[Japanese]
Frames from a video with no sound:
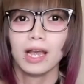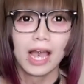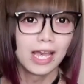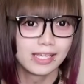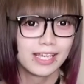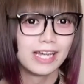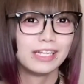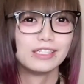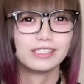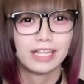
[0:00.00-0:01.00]
はい、じゃあ
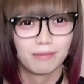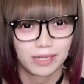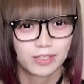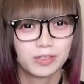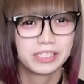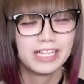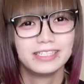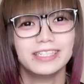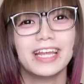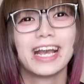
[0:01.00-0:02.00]
ですね、
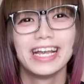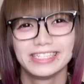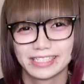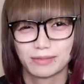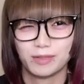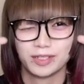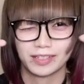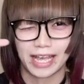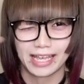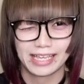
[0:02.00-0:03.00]
バトンタッチで解説
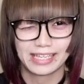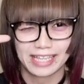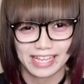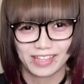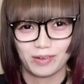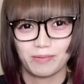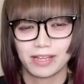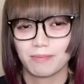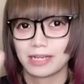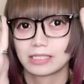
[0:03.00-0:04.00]
モードでいきたいと思います。